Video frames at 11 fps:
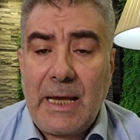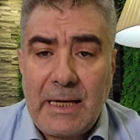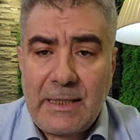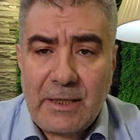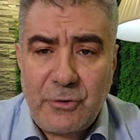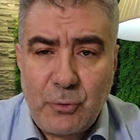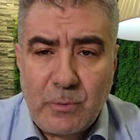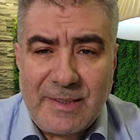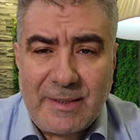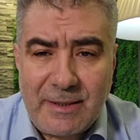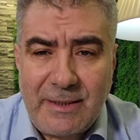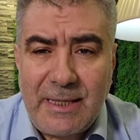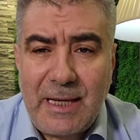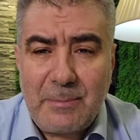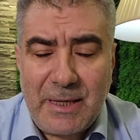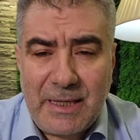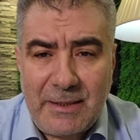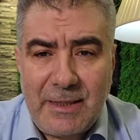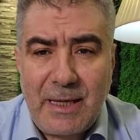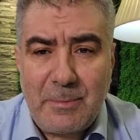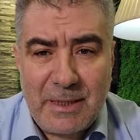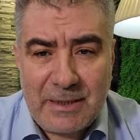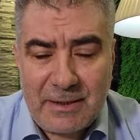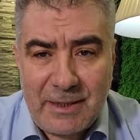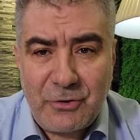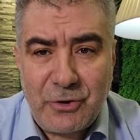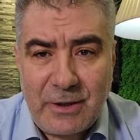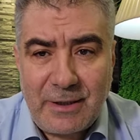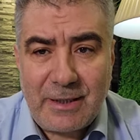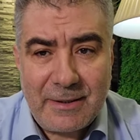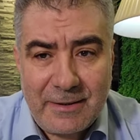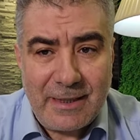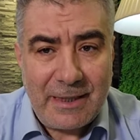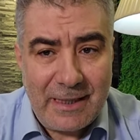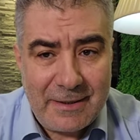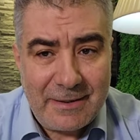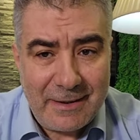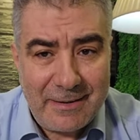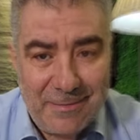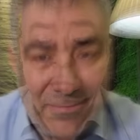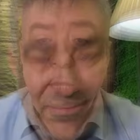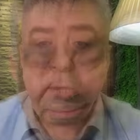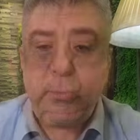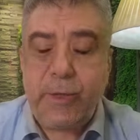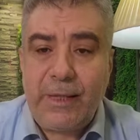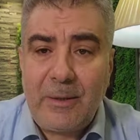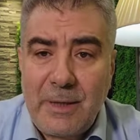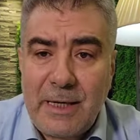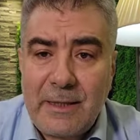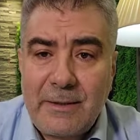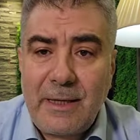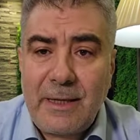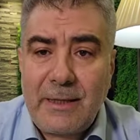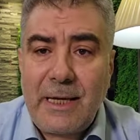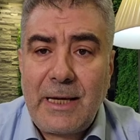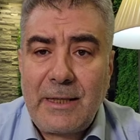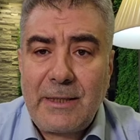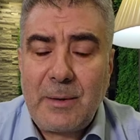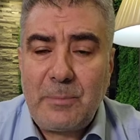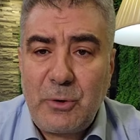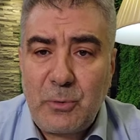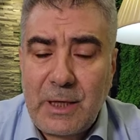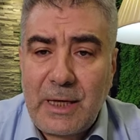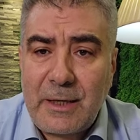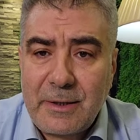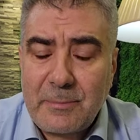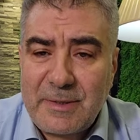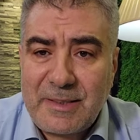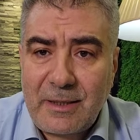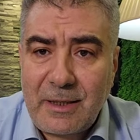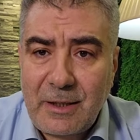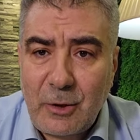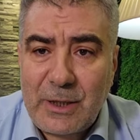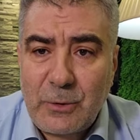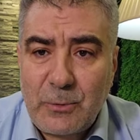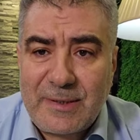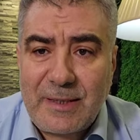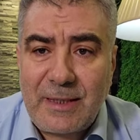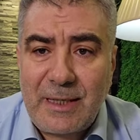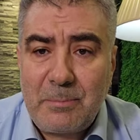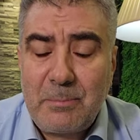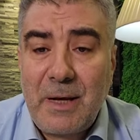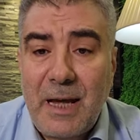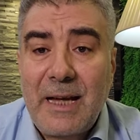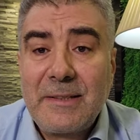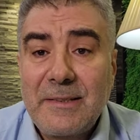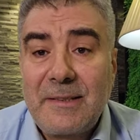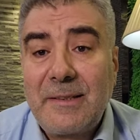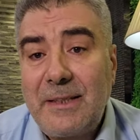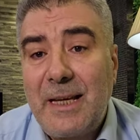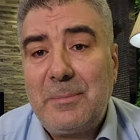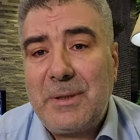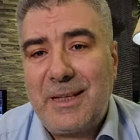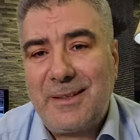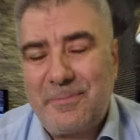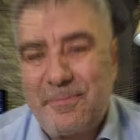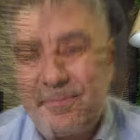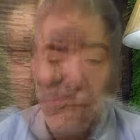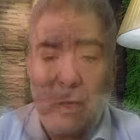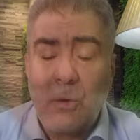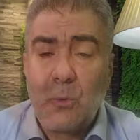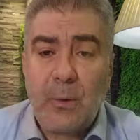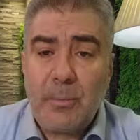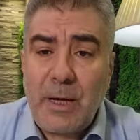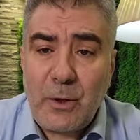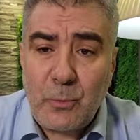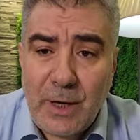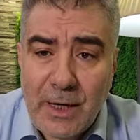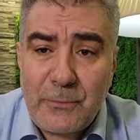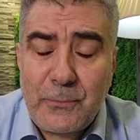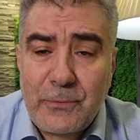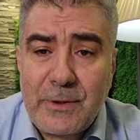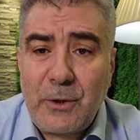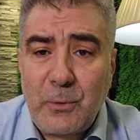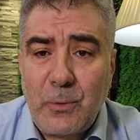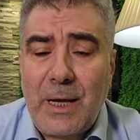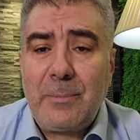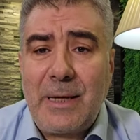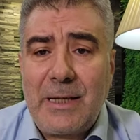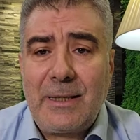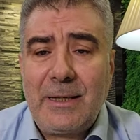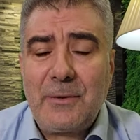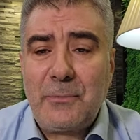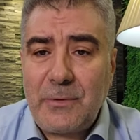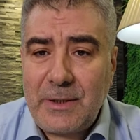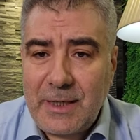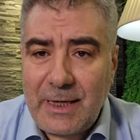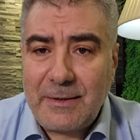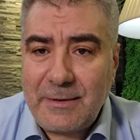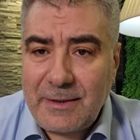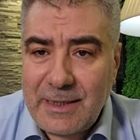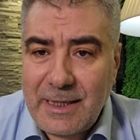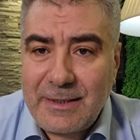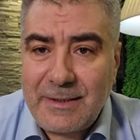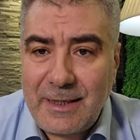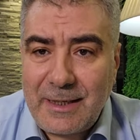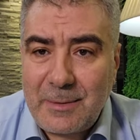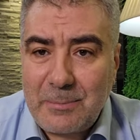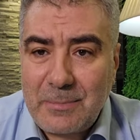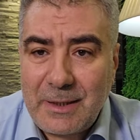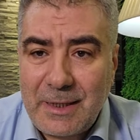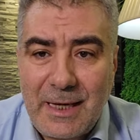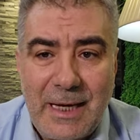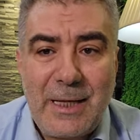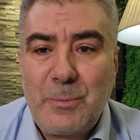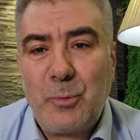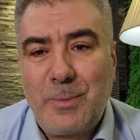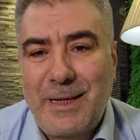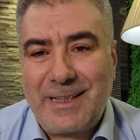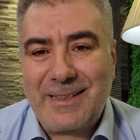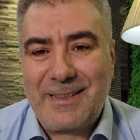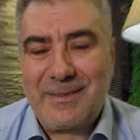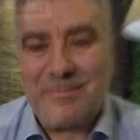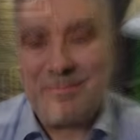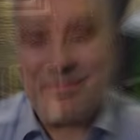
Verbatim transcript: هل يجوز صيام ايام التشريق الثلاثه ولماذا نهى النبي الاعظم صلى الله عليه وسلم عن صيامها وما هو افضل عمل في هذه الايام المباركه